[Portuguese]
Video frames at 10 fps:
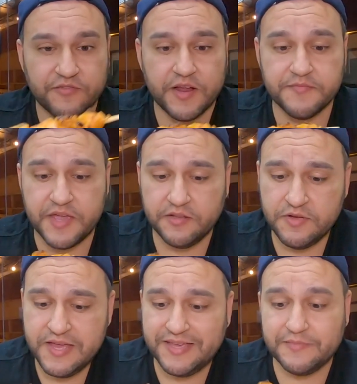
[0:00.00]
vermelho
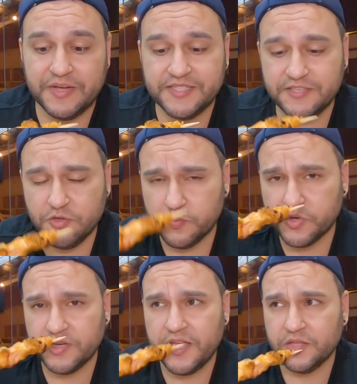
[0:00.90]
e massinho
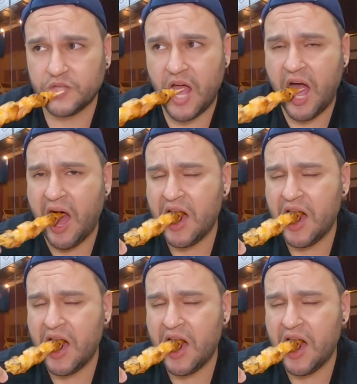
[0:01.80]
por dentro, tá?